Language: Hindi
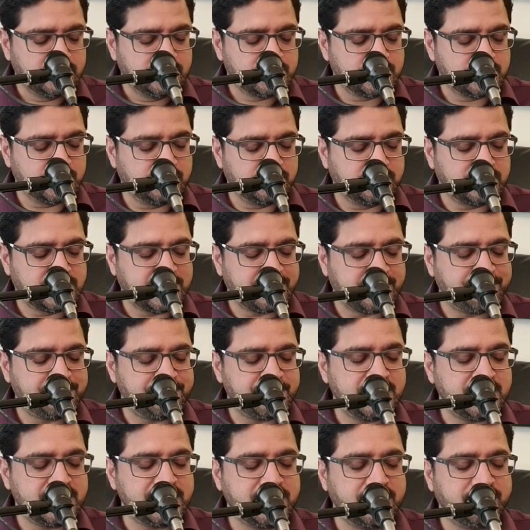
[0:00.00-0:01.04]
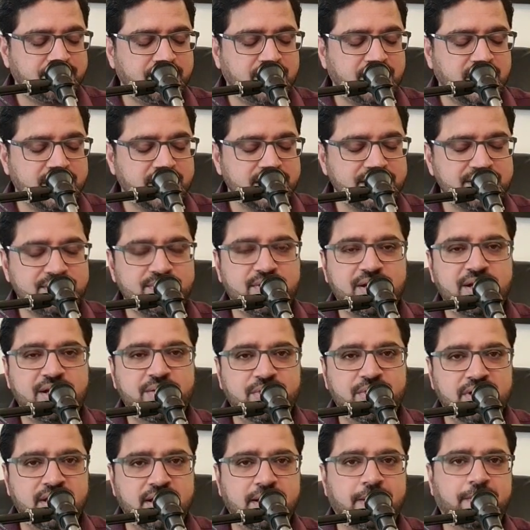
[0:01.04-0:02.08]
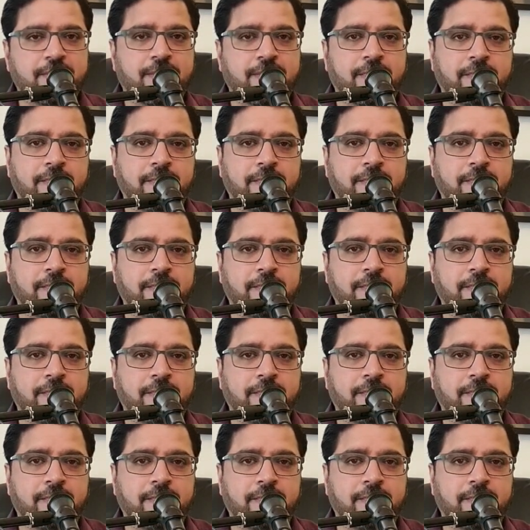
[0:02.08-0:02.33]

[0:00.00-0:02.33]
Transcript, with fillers: सो so, डेफिनेटली हम आखिरी जमाना में हैं